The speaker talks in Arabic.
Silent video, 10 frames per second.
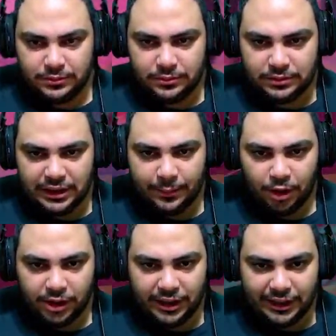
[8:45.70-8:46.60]
سلام
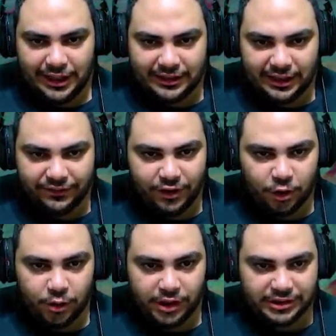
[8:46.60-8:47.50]
عليكم انا جيت لك تاني فين
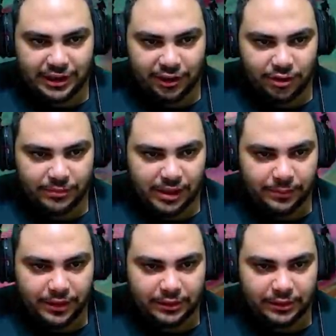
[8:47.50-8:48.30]
الكوره يا اسطى اللي احنا كنا بنلعب بيها